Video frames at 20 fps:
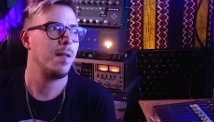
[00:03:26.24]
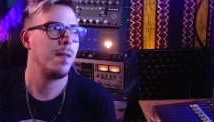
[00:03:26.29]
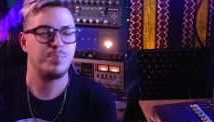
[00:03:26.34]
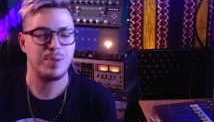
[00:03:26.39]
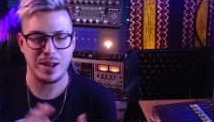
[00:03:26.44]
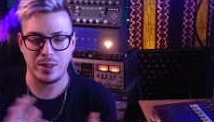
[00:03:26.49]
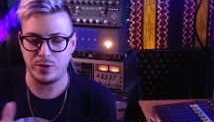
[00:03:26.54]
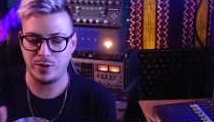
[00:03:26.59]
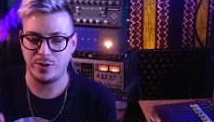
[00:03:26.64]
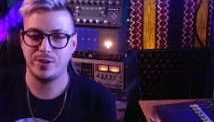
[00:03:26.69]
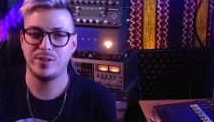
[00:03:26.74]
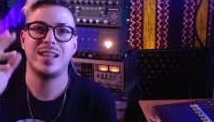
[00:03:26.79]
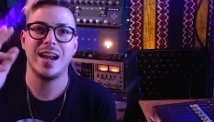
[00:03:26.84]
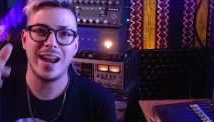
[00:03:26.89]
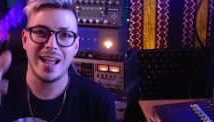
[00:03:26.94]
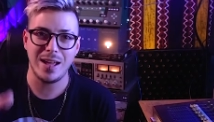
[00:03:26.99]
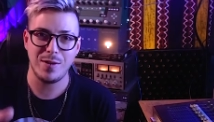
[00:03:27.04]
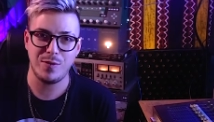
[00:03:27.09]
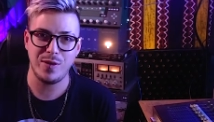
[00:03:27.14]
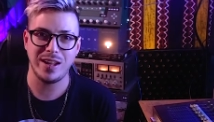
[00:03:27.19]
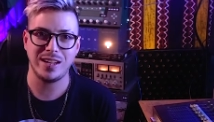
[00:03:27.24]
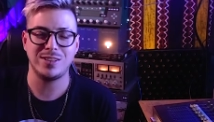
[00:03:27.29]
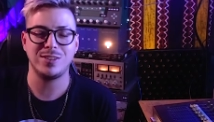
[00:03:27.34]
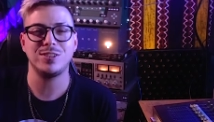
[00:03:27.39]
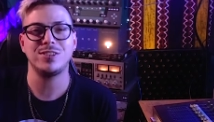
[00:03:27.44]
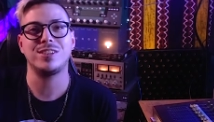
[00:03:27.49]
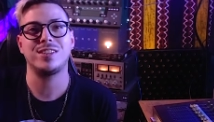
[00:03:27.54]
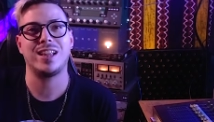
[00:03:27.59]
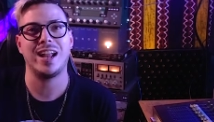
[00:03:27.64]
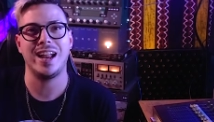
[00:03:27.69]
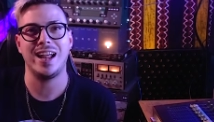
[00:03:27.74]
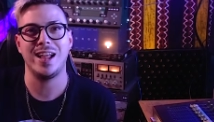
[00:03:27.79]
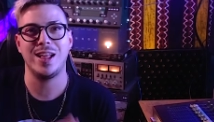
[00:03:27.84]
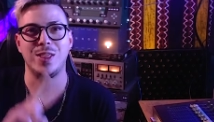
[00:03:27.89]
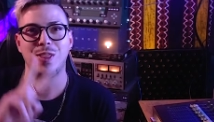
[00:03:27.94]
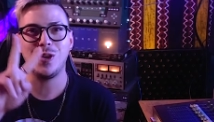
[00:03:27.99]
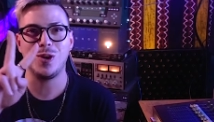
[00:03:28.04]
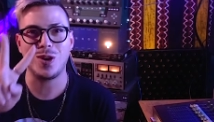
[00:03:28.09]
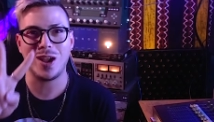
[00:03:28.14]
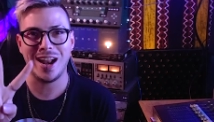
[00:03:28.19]
Perdón, trae efectos, trae
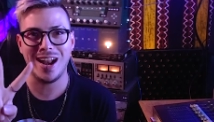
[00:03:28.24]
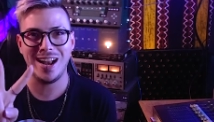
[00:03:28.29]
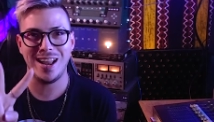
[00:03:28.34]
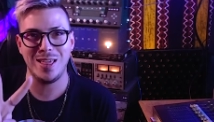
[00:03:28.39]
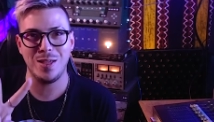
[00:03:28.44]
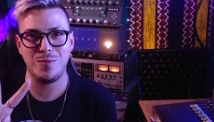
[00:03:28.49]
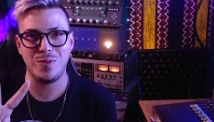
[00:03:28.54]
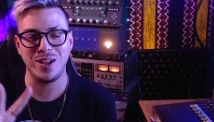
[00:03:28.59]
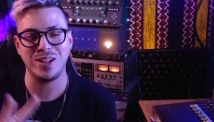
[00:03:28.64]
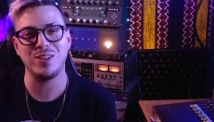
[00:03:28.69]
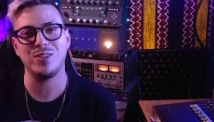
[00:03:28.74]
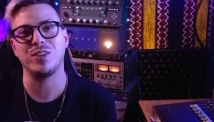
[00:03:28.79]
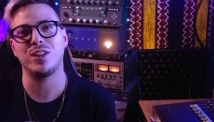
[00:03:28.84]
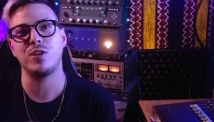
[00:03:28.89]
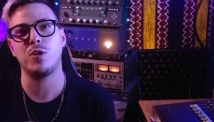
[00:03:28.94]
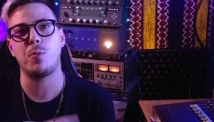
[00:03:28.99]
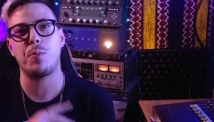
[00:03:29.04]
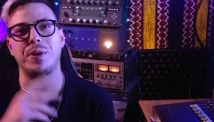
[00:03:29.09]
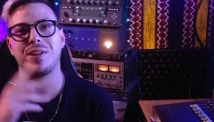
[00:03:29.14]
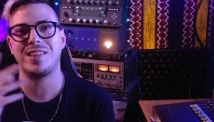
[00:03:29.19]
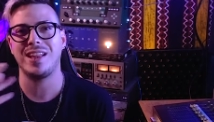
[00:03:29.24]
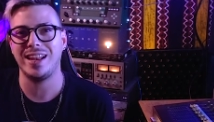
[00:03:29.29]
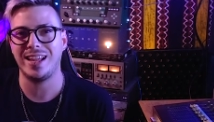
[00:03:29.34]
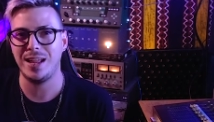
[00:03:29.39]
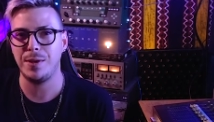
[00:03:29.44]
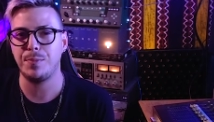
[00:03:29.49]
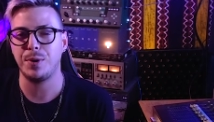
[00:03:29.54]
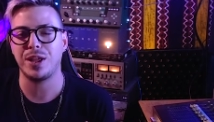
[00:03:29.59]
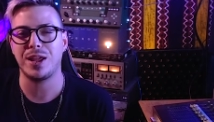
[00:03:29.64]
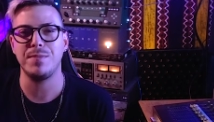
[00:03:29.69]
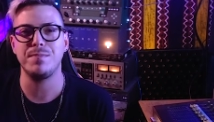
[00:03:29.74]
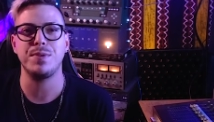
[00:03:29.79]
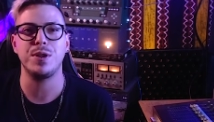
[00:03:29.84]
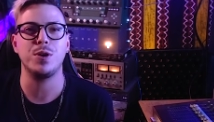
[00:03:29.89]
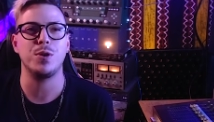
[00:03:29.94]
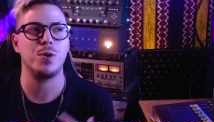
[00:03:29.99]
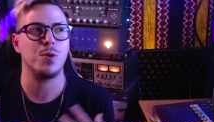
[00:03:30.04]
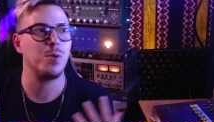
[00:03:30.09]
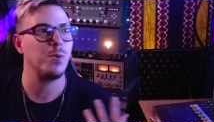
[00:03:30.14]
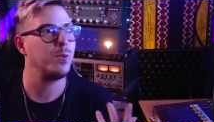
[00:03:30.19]
dos canales de efecto, entonces vos podés elegir, por
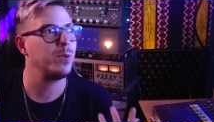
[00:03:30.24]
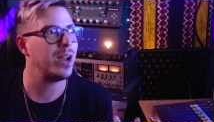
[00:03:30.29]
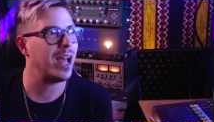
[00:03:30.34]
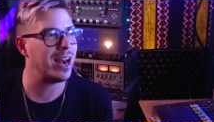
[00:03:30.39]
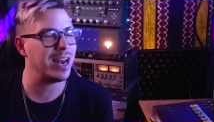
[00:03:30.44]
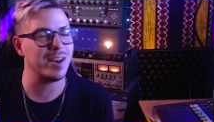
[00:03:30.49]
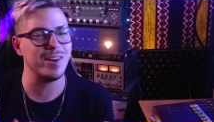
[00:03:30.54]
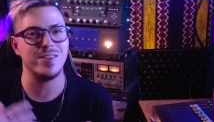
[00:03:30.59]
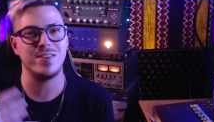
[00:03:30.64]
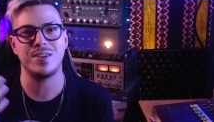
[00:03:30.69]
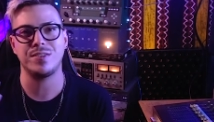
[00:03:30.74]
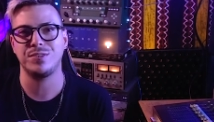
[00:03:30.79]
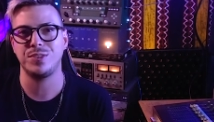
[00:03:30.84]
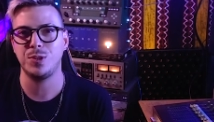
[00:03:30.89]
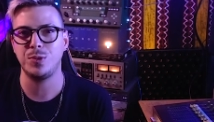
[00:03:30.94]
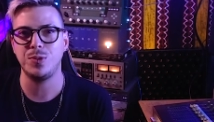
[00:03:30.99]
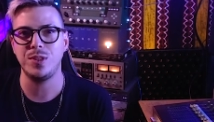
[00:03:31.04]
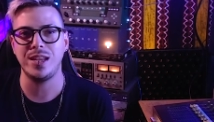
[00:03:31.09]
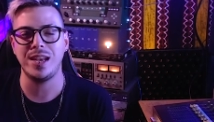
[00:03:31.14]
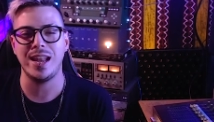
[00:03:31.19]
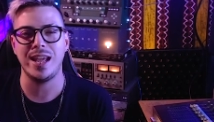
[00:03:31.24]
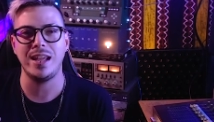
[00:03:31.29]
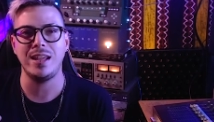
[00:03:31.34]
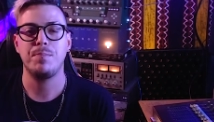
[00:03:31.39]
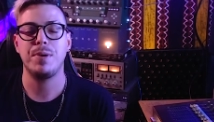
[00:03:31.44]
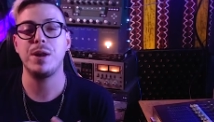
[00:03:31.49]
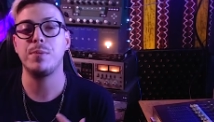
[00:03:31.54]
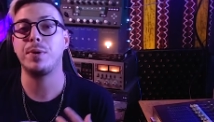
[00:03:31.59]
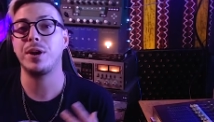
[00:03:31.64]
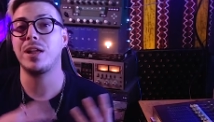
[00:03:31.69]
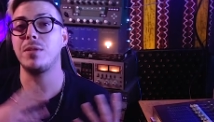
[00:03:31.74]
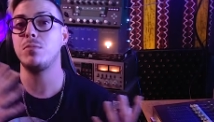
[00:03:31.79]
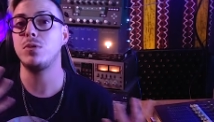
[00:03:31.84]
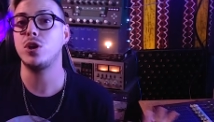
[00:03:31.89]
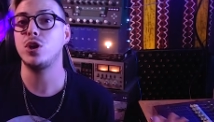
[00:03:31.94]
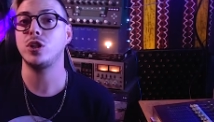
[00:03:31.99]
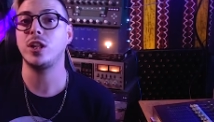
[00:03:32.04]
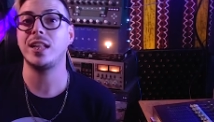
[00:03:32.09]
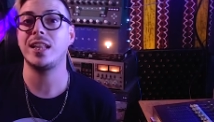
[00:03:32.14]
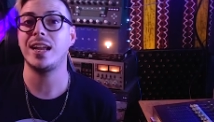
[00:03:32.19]
ejemplo, una reverb y un delay, pero por ejemplo
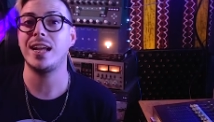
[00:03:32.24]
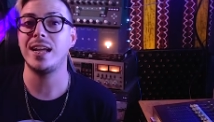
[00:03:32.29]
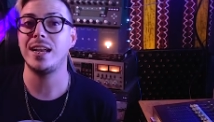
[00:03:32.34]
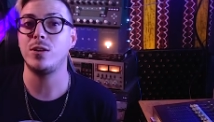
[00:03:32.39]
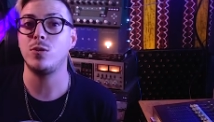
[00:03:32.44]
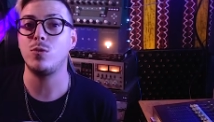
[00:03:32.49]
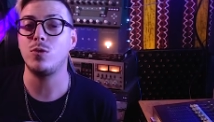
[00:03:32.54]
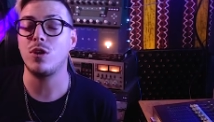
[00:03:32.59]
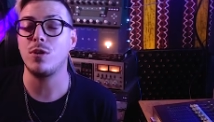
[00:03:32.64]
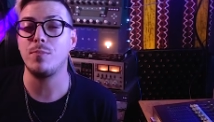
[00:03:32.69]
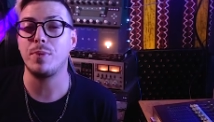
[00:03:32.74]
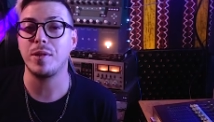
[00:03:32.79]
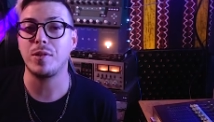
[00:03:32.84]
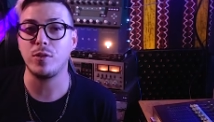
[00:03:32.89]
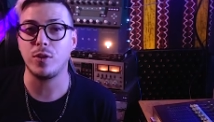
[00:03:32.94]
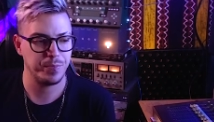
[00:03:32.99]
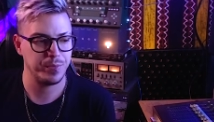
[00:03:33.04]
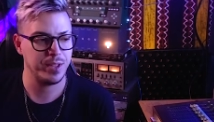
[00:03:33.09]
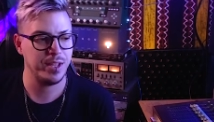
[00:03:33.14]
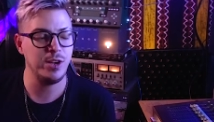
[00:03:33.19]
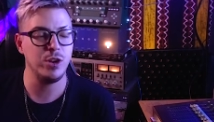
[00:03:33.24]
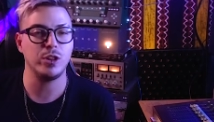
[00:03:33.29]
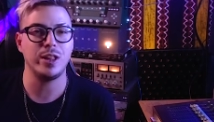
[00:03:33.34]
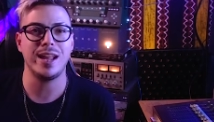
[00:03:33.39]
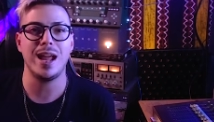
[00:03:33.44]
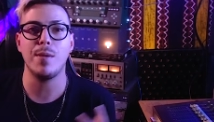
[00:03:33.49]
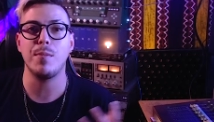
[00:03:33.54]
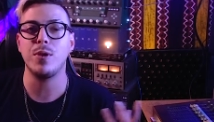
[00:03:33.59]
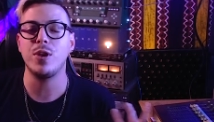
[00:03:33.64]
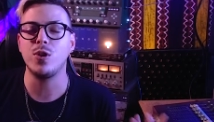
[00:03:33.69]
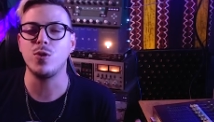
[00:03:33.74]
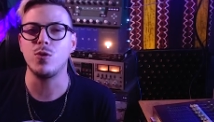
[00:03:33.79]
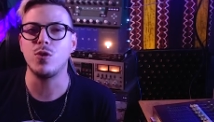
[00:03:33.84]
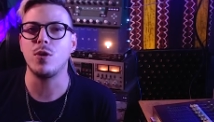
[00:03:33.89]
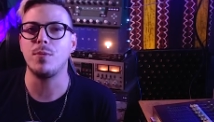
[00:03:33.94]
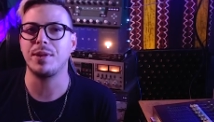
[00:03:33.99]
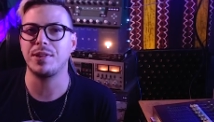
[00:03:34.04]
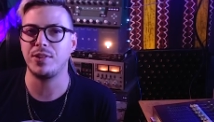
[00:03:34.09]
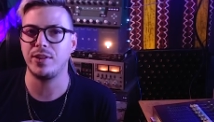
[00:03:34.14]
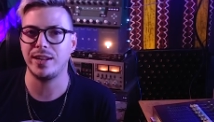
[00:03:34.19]
no te trae ningún compresor y no teníamos ningún
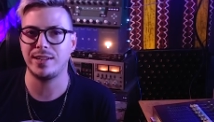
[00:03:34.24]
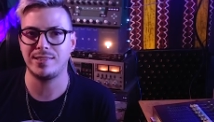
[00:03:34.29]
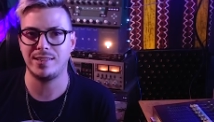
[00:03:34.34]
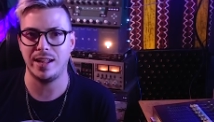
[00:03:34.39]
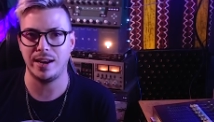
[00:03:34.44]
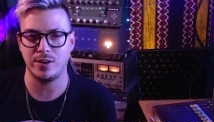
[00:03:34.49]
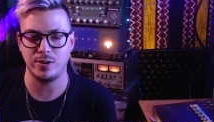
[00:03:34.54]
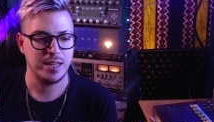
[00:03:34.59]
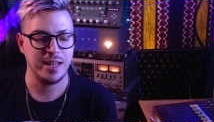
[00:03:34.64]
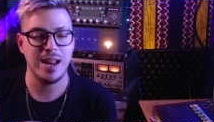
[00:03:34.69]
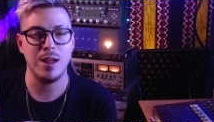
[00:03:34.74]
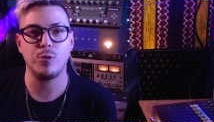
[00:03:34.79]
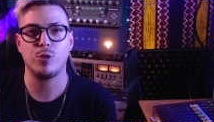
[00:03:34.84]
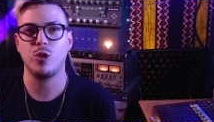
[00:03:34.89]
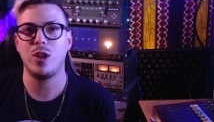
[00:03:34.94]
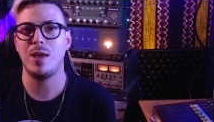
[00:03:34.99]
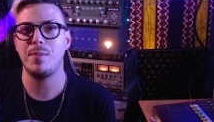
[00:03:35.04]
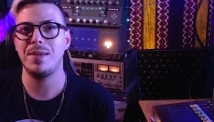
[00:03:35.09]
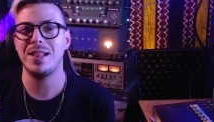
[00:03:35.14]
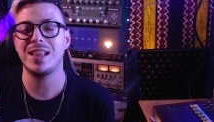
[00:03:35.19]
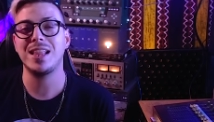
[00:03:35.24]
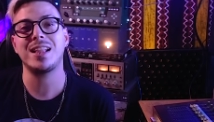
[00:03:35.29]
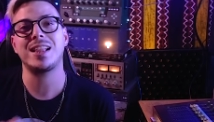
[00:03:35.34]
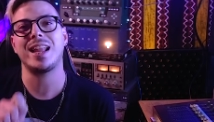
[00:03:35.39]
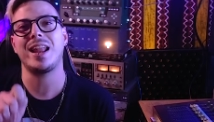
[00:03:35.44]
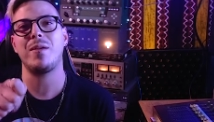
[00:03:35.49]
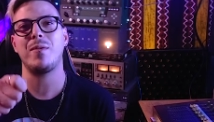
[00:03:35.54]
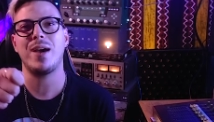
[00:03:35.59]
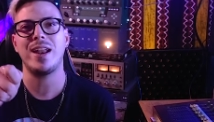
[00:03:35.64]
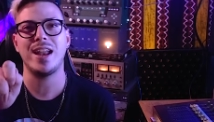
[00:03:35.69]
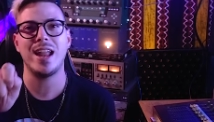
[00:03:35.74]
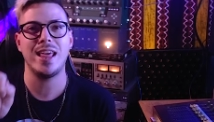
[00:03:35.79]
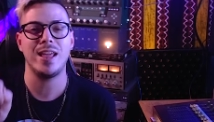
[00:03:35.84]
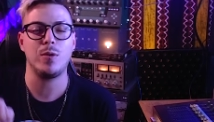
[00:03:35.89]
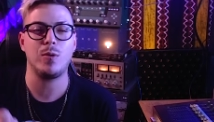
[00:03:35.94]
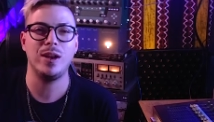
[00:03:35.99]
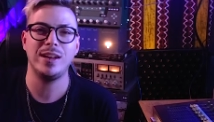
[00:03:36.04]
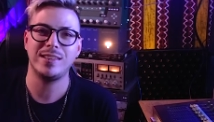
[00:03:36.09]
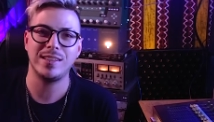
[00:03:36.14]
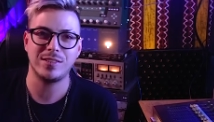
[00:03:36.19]
compresor externo. Teníamos solamente tres bandas de
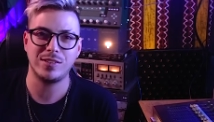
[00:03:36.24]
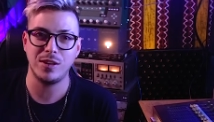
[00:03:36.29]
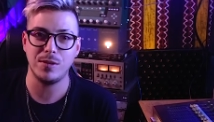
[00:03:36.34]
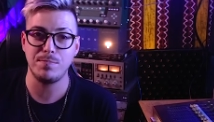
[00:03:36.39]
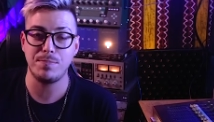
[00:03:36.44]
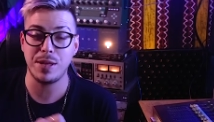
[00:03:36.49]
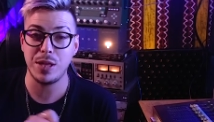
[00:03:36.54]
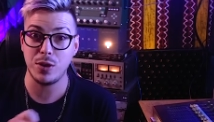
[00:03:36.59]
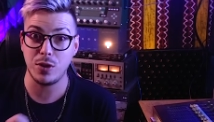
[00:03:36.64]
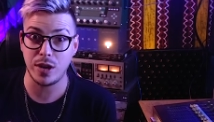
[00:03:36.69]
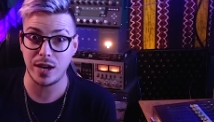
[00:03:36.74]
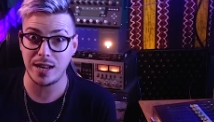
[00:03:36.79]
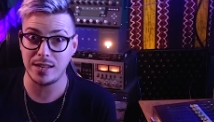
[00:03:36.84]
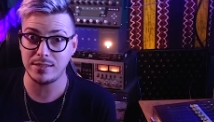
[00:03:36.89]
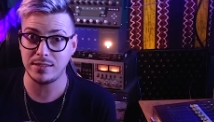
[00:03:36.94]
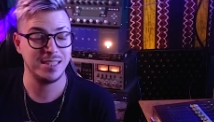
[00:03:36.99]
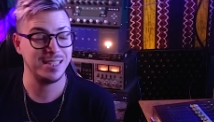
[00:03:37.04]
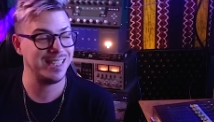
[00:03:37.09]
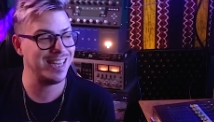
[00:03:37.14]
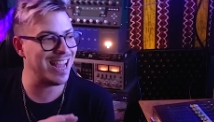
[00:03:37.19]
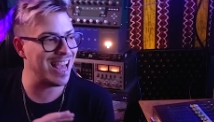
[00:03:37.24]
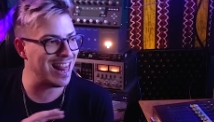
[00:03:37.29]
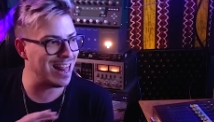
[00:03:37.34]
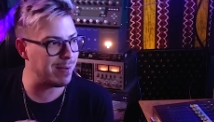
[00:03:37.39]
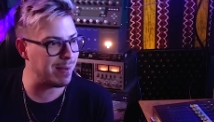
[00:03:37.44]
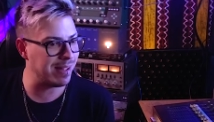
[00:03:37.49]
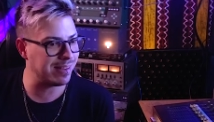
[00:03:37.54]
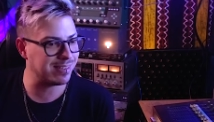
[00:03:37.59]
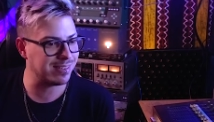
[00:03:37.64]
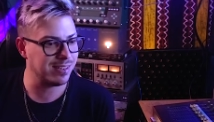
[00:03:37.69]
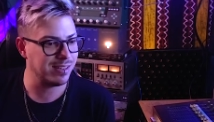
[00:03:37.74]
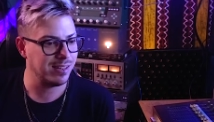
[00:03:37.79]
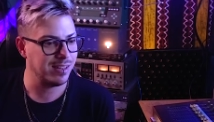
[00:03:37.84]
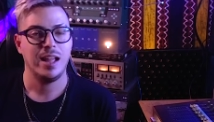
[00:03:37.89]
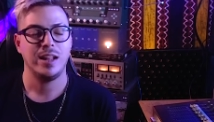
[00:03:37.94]
ecualización pedorras y nada más.